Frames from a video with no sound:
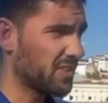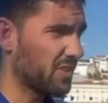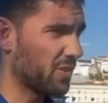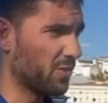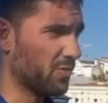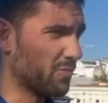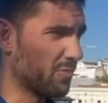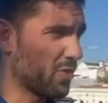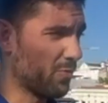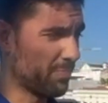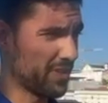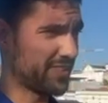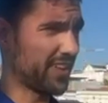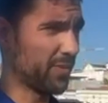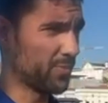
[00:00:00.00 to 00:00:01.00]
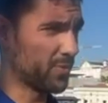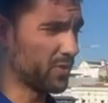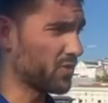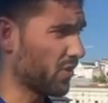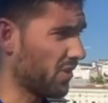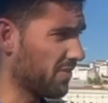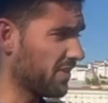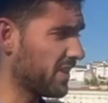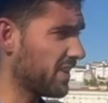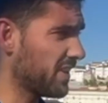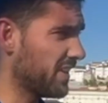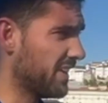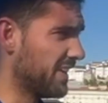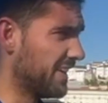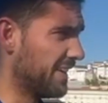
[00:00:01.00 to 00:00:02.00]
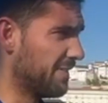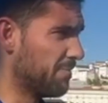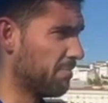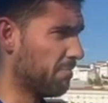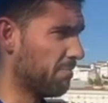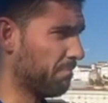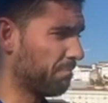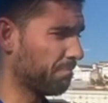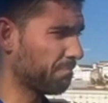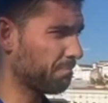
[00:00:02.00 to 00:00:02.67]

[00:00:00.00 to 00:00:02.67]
com, com um plantel muito jovem, um, uh,